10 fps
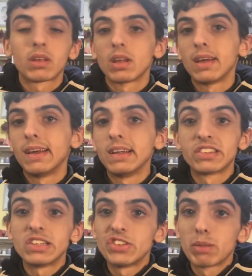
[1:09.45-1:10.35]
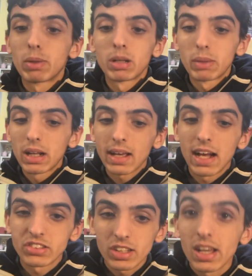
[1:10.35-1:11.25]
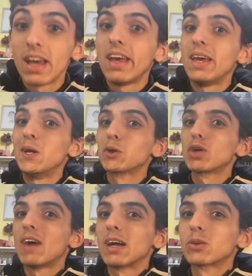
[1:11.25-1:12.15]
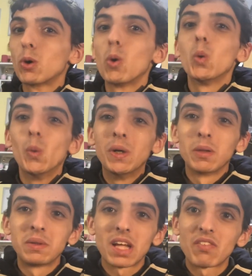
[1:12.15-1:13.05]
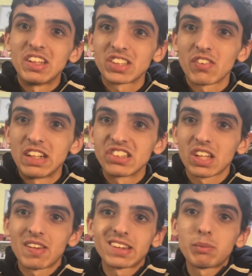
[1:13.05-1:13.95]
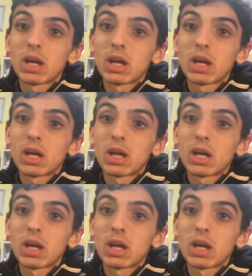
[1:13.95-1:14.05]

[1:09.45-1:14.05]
eh, essenziali per, per la casa, e ho trovato una novità fresca fresca davanti ai,